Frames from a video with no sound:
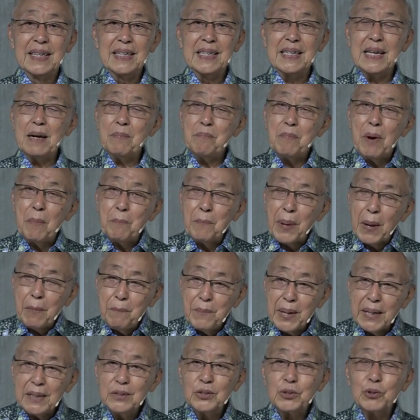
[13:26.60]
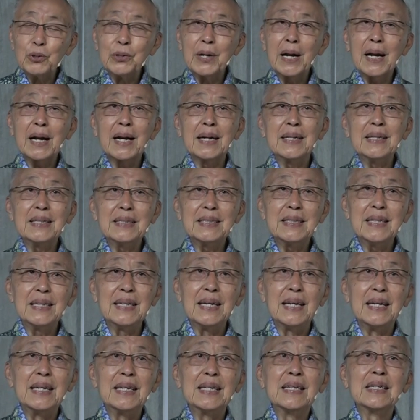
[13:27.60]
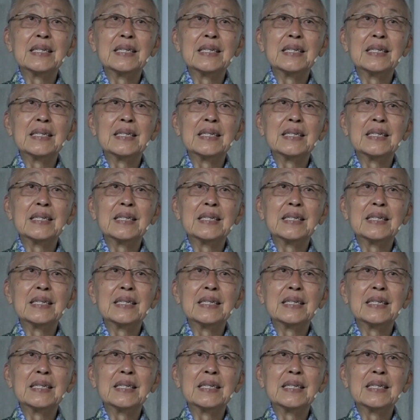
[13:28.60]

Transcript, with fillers: yang membimbing saudara di sini.